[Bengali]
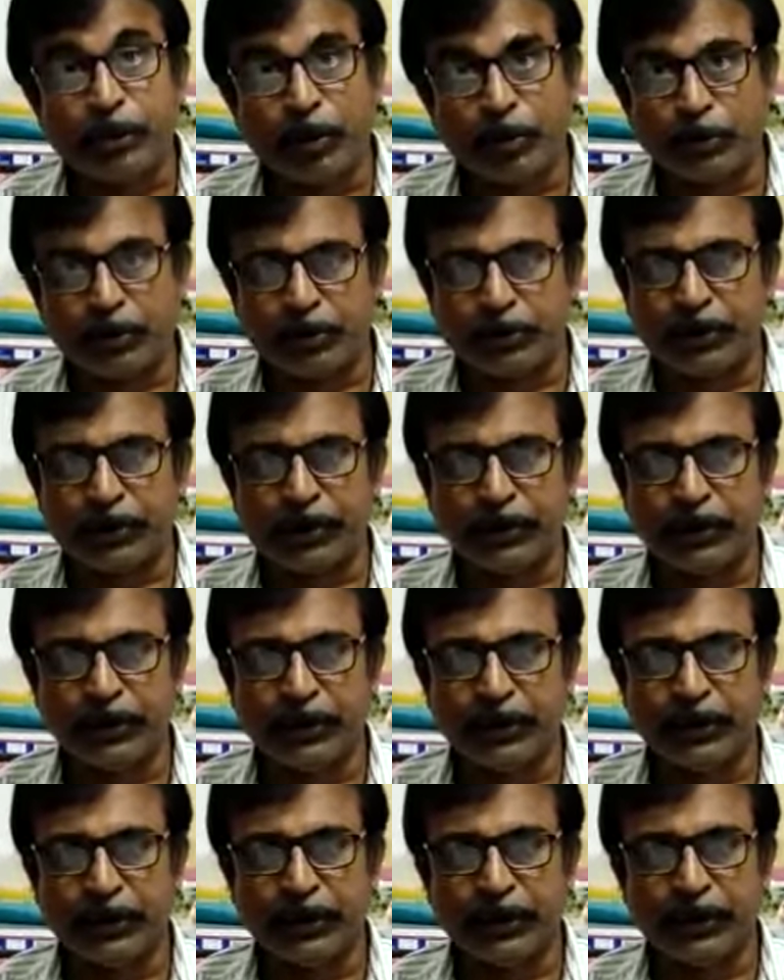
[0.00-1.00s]
সমষ্টি
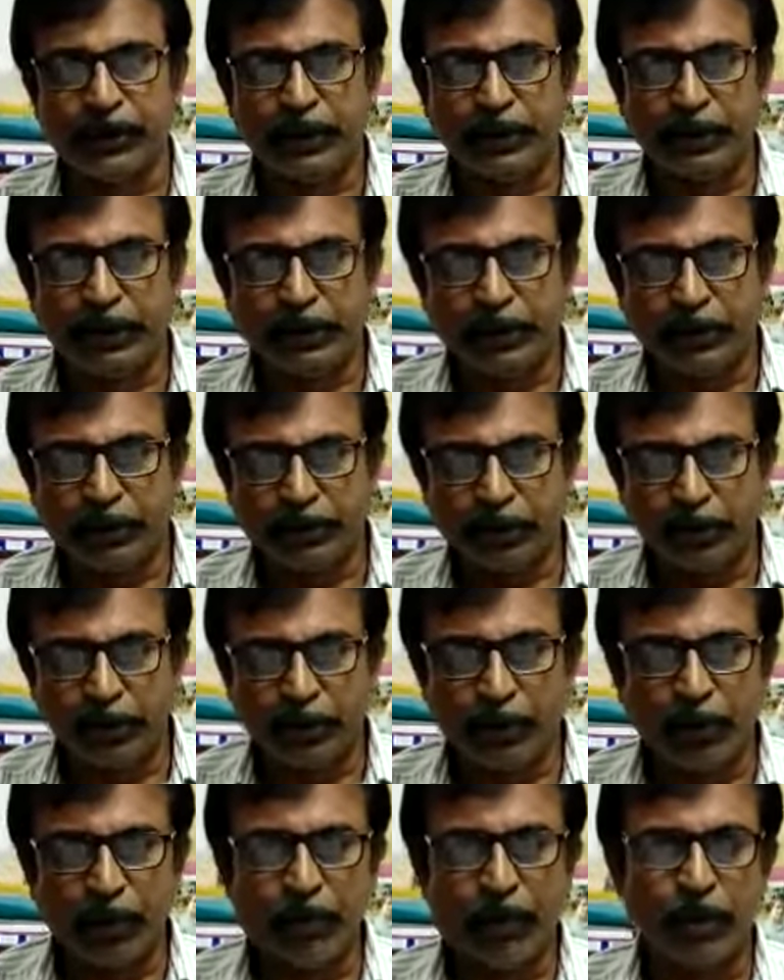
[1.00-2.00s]
দু
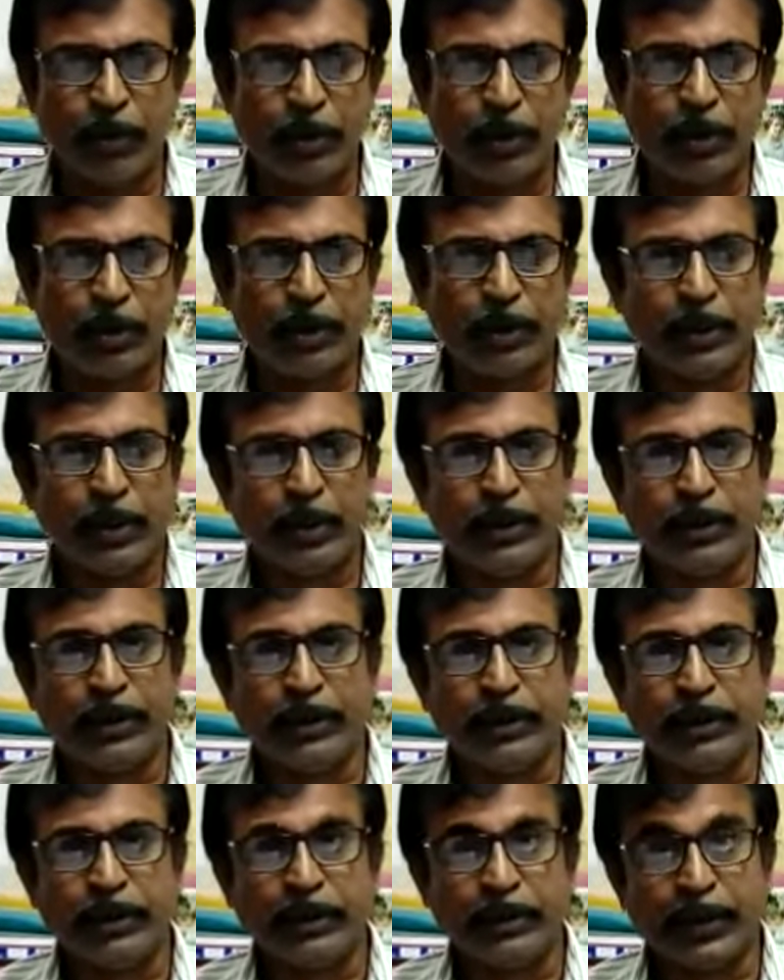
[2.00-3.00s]
নম্বর
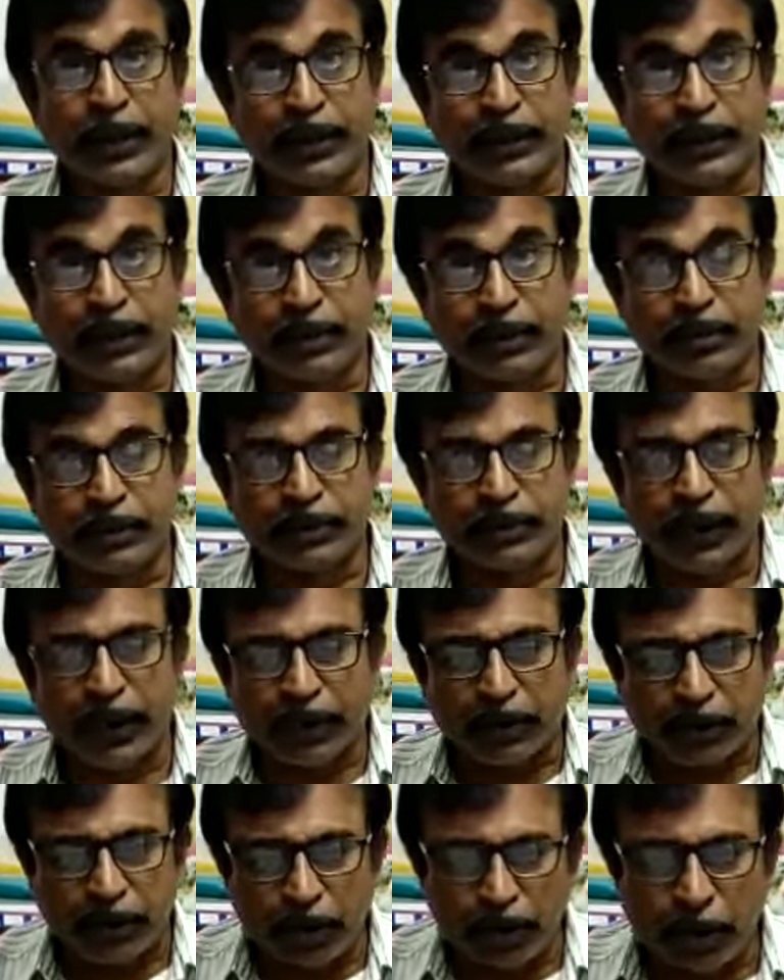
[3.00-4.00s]
জাতীয়
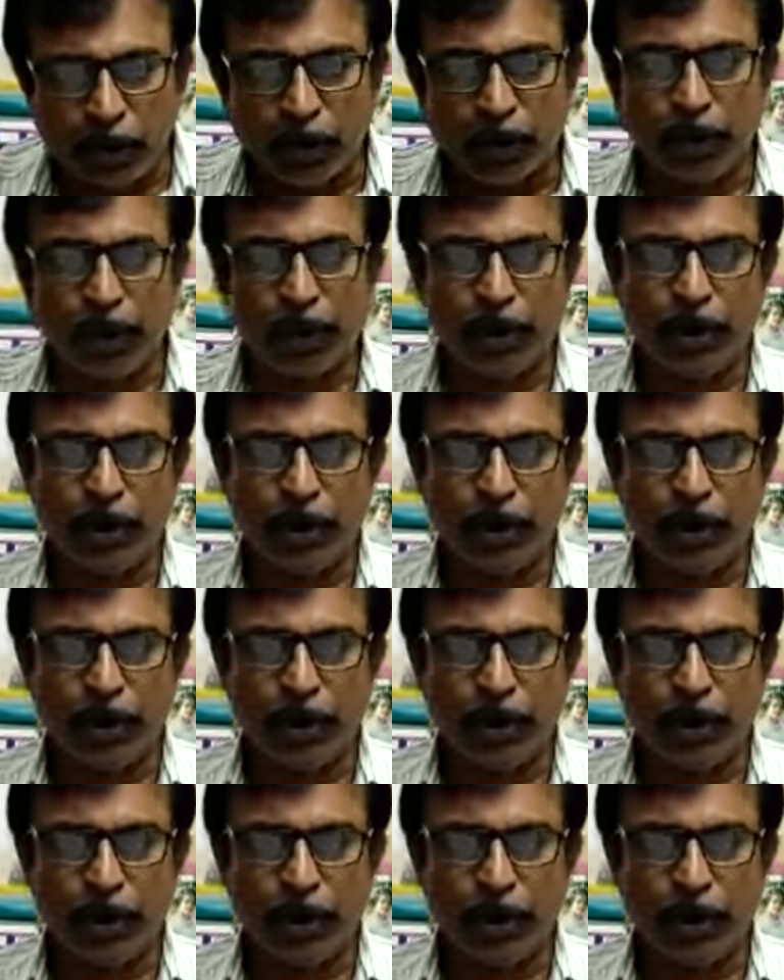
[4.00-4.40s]
স্বার্থ হল